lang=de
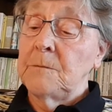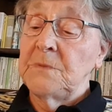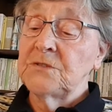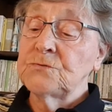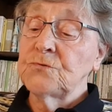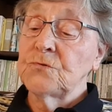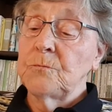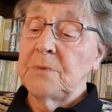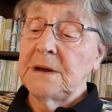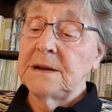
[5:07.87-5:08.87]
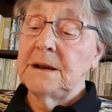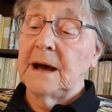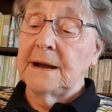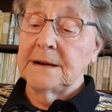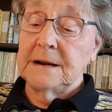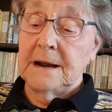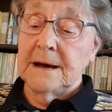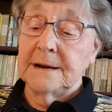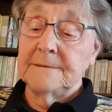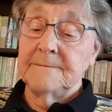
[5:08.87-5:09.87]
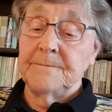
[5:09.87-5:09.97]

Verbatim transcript: bist du zum Beten eingeladen.